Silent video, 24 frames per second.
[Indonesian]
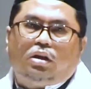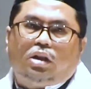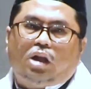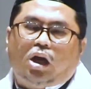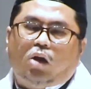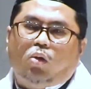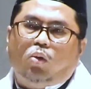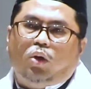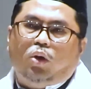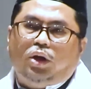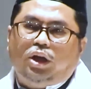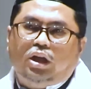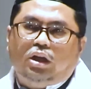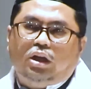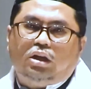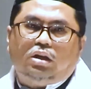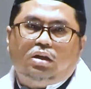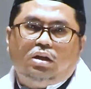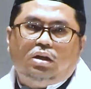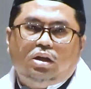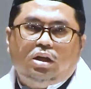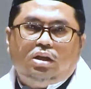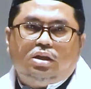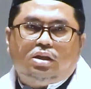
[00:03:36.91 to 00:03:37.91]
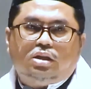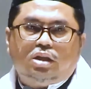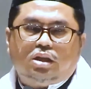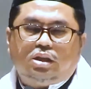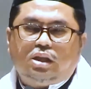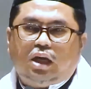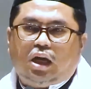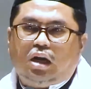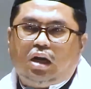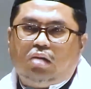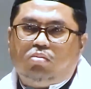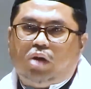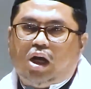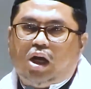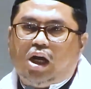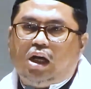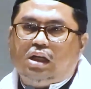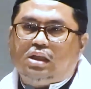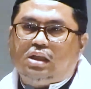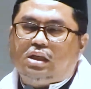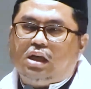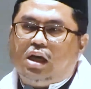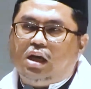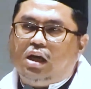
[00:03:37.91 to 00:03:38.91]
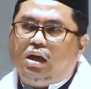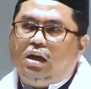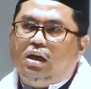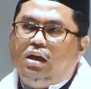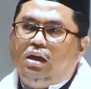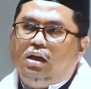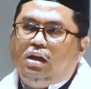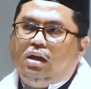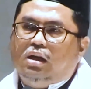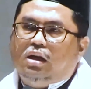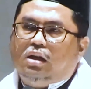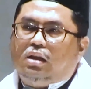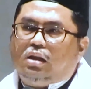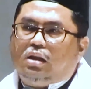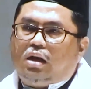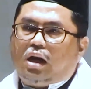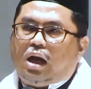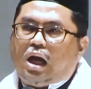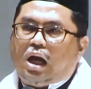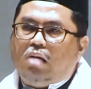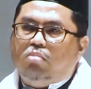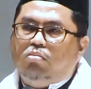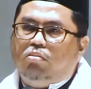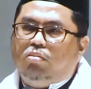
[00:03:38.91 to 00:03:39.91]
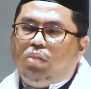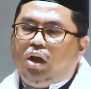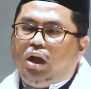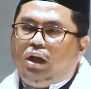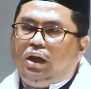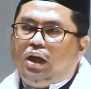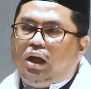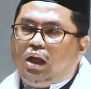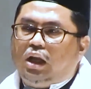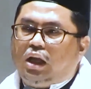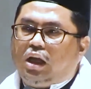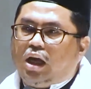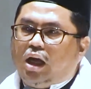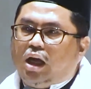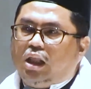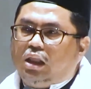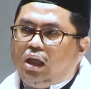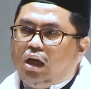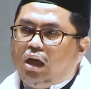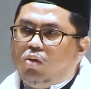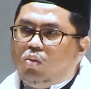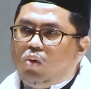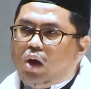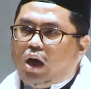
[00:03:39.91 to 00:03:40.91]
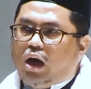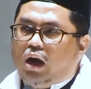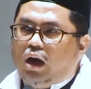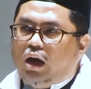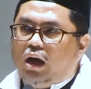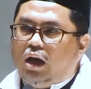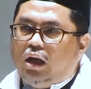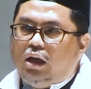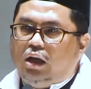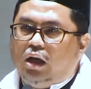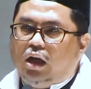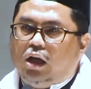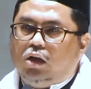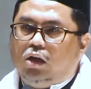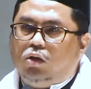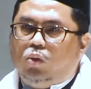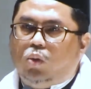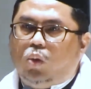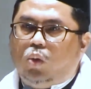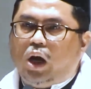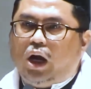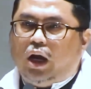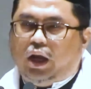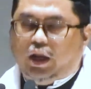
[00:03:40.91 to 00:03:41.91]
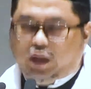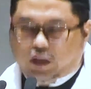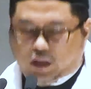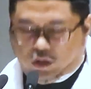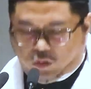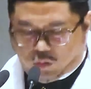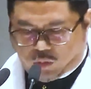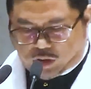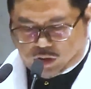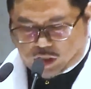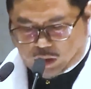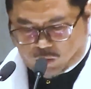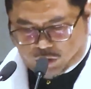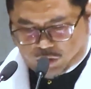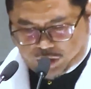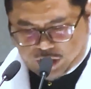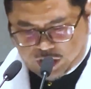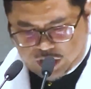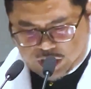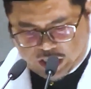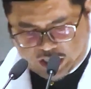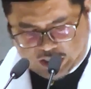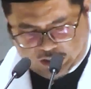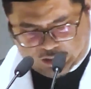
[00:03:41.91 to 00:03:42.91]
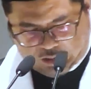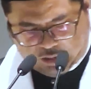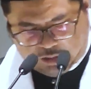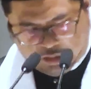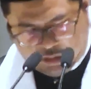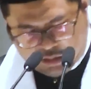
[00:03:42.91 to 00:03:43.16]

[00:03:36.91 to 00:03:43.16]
Tauhid secara bahasa terambil dari kata wahada yuwahidu tauhidan.